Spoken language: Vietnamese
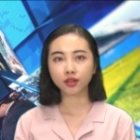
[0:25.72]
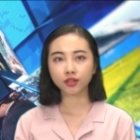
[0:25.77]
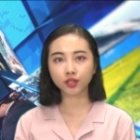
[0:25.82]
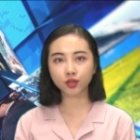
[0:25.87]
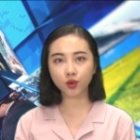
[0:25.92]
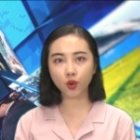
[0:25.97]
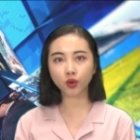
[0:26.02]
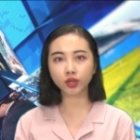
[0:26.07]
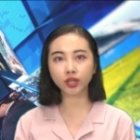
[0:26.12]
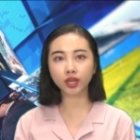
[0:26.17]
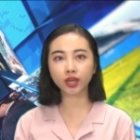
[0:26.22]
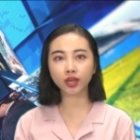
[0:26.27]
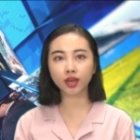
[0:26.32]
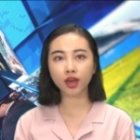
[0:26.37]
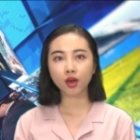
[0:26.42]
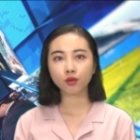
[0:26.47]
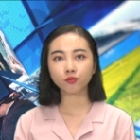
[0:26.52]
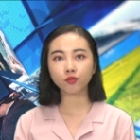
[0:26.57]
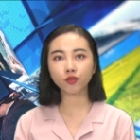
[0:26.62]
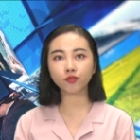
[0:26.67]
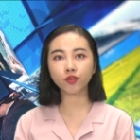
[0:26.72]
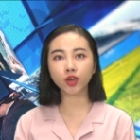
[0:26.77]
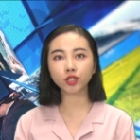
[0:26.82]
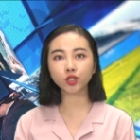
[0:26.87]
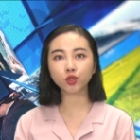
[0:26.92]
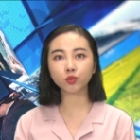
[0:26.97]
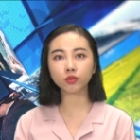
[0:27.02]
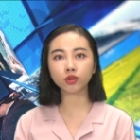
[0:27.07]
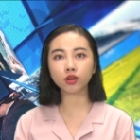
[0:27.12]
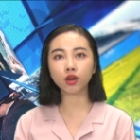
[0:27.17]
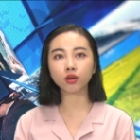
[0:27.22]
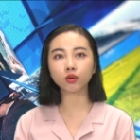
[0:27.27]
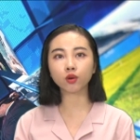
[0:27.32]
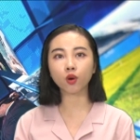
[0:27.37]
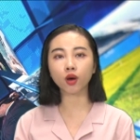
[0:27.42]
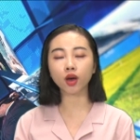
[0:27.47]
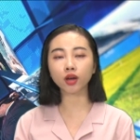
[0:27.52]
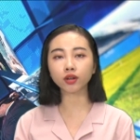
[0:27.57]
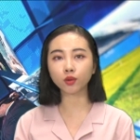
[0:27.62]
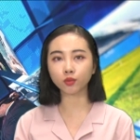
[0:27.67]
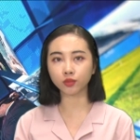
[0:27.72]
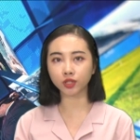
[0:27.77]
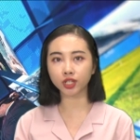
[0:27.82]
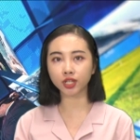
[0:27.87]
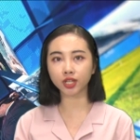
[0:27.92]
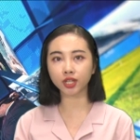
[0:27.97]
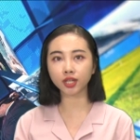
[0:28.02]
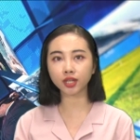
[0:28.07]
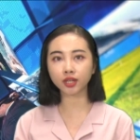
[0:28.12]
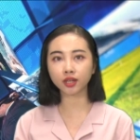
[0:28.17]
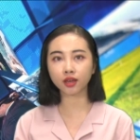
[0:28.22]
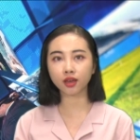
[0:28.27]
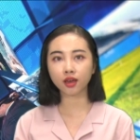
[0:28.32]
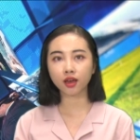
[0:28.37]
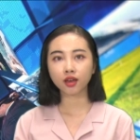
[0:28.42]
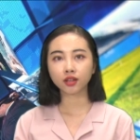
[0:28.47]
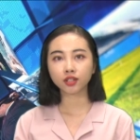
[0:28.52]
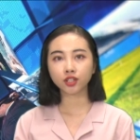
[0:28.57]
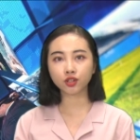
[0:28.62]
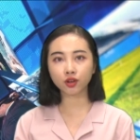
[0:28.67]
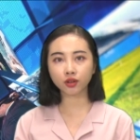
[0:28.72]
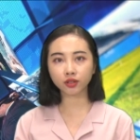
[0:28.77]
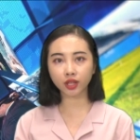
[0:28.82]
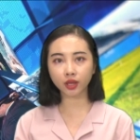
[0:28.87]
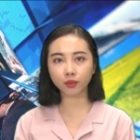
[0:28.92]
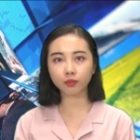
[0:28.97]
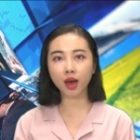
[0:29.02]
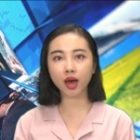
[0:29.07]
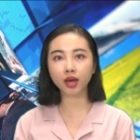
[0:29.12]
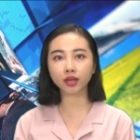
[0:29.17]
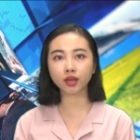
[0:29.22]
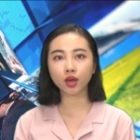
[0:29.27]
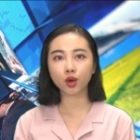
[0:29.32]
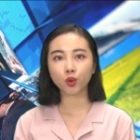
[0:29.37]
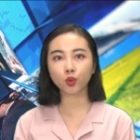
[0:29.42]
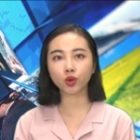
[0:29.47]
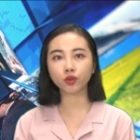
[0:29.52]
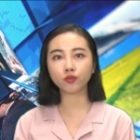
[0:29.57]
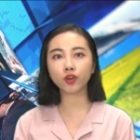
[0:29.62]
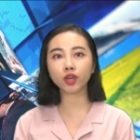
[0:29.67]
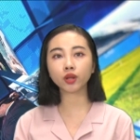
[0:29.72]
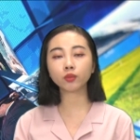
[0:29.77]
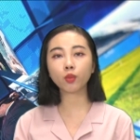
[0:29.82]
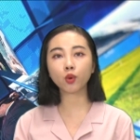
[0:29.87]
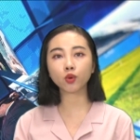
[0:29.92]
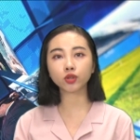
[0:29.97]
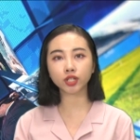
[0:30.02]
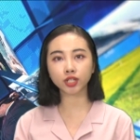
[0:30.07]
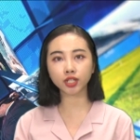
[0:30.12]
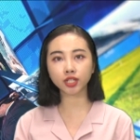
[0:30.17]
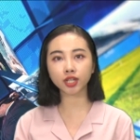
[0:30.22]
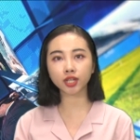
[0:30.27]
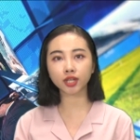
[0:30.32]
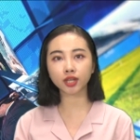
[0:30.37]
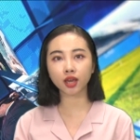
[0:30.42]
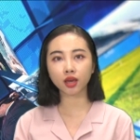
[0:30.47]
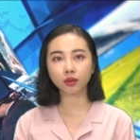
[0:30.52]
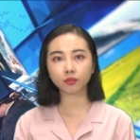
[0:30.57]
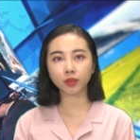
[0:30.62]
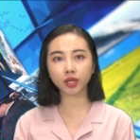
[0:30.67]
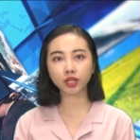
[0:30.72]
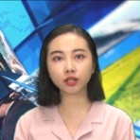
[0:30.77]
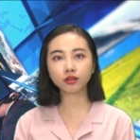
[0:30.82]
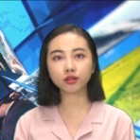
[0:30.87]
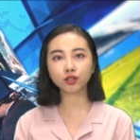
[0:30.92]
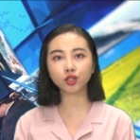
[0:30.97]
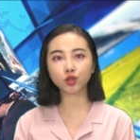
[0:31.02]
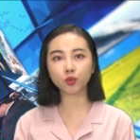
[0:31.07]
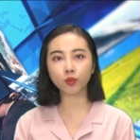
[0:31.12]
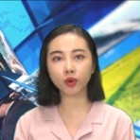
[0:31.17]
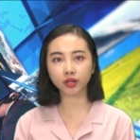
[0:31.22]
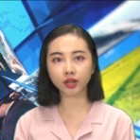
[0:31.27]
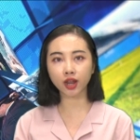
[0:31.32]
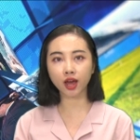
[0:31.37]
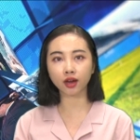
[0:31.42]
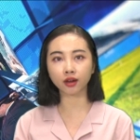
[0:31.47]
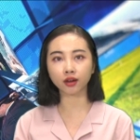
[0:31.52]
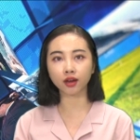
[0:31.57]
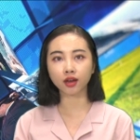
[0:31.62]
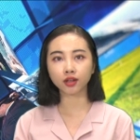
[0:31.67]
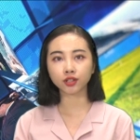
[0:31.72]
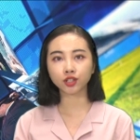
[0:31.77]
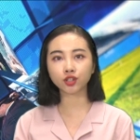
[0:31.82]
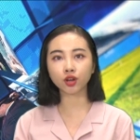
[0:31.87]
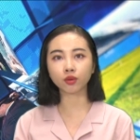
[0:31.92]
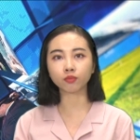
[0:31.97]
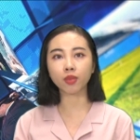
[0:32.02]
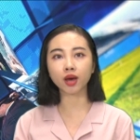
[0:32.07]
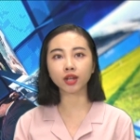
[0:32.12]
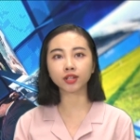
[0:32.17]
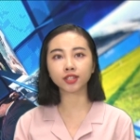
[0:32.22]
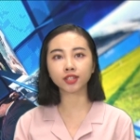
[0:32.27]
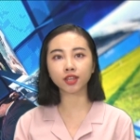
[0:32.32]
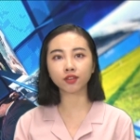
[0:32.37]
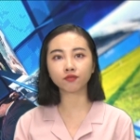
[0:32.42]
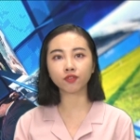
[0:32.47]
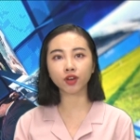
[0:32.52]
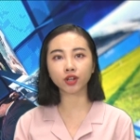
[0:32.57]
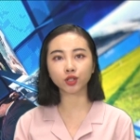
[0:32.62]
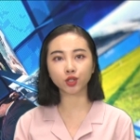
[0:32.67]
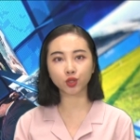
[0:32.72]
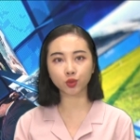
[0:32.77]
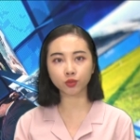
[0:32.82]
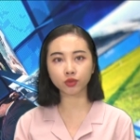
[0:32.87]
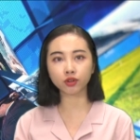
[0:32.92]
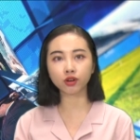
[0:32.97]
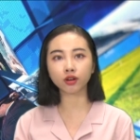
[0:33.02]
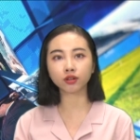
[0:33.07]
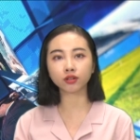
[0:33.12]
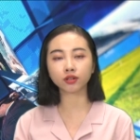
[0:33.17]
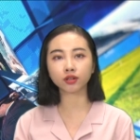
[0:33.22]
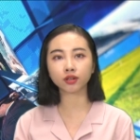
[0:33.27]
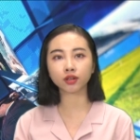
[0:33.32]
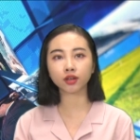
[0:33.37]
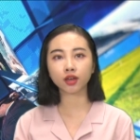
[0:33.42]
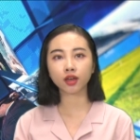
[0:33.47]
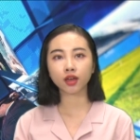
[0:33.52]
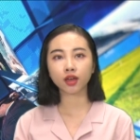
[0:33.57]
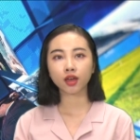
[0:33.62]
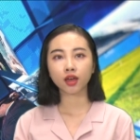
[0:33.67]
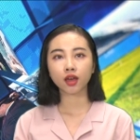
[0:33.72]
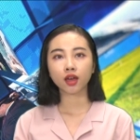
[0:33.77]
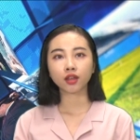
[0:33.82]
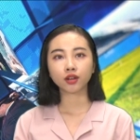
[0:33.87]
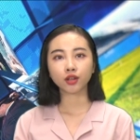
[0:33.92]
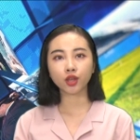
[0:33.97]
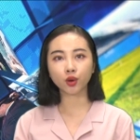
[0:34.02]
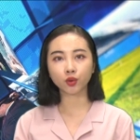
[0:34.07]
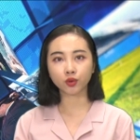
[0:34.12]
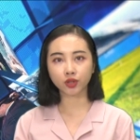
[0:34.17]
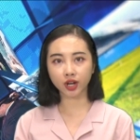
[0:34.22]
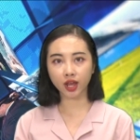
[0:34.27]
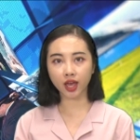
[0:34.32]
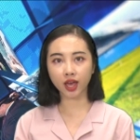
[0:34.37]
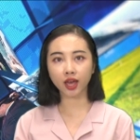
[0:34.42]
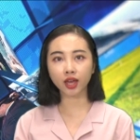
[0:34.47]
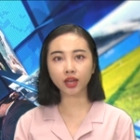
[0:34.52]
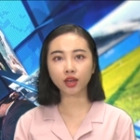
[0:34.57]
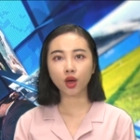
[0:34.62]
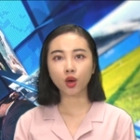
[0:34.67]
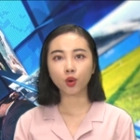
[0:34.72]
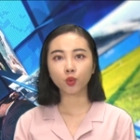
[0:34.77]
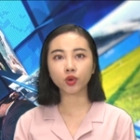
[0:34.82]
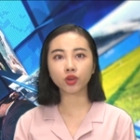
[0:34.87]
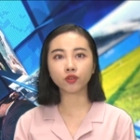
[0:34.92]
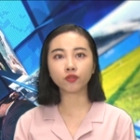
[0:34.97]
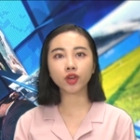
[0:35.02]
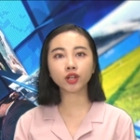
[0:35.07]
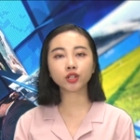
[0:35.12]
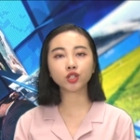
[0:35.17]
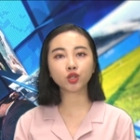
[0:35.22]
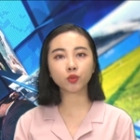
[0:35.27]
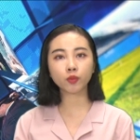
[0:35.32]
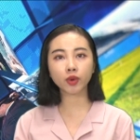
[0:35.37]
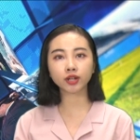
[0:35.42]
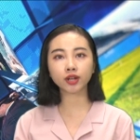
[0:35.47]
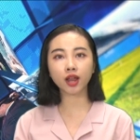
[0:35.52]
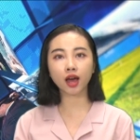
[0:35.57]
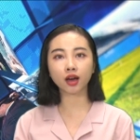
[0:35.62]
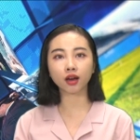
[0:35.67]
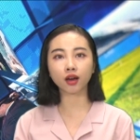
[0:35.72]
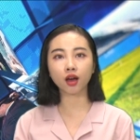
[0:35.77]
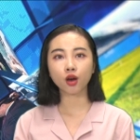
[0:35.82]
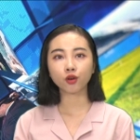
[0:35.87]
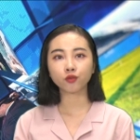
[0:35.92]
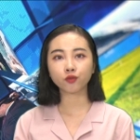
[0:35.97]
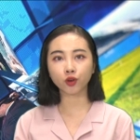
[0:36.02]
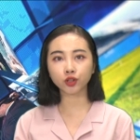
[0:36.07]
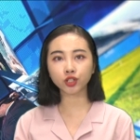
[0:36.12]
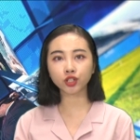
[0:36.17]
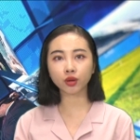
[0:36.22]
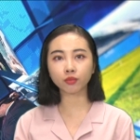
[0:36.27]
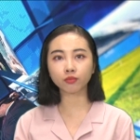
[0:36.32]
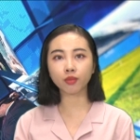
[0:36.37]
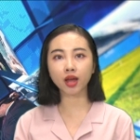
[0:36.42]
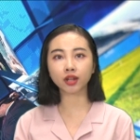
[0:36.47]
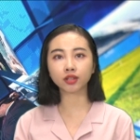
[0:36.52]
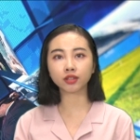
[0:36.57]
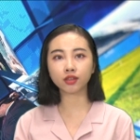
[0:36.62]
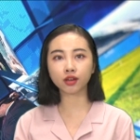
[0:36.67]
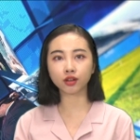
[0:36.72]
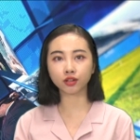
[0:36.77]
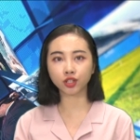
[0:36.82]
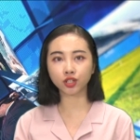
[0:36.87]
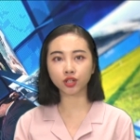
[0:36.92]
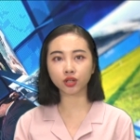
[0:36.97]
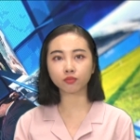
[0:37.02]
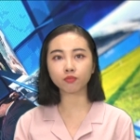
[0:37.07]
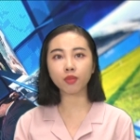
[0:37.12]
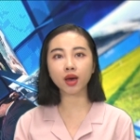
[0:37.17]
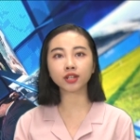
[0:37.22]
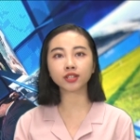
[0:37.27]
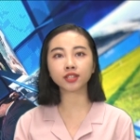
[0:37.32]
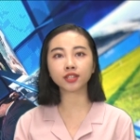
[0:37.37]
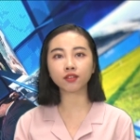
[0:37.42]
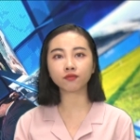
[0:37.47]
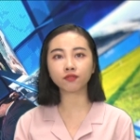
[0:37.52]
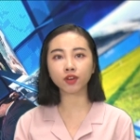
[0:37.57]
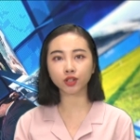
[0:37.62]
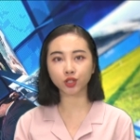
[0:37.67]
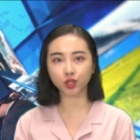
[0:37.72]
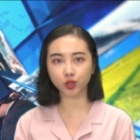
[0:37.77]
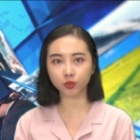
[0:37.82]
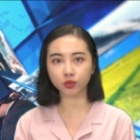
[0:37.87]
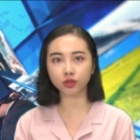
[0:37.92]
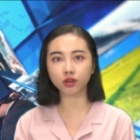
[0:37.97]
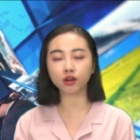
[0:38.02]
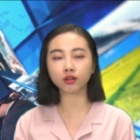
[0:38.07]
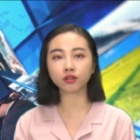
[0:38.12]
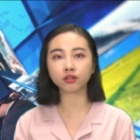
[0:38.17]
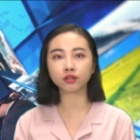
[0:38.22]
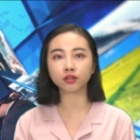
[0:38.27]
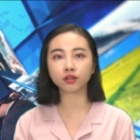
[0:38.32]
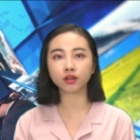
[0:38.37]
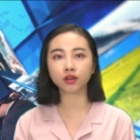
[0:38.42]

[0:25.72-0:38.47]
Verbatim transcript: Dự hội nghị, về phía Trung ương có các đồng chí Trương Thị Mai, Ủy viên Bộ Chính trị, Bí thư Trung ương Đảng, trưởng ban dân vận Trung ương. Điều Khé, Ủy viên Trung ương Đảng, Phó trưởng ban thường trực Ban Dân vận Trung ương.